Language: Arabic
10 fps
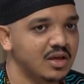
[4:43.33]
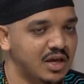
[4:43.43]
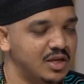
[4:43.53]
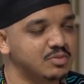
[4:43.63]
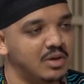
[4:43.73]

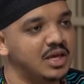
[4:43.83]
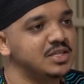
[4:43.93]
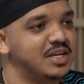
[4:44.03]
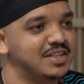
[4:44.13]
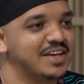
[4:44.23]
كان اسمها
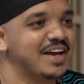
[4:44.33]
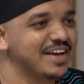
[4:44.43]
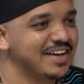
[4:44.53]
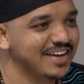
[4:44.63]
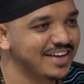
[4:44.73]
ايجنت
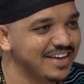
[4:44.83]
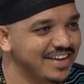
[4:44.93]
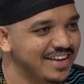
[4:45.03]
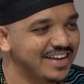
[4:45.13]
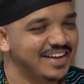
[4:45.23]
جانج نعم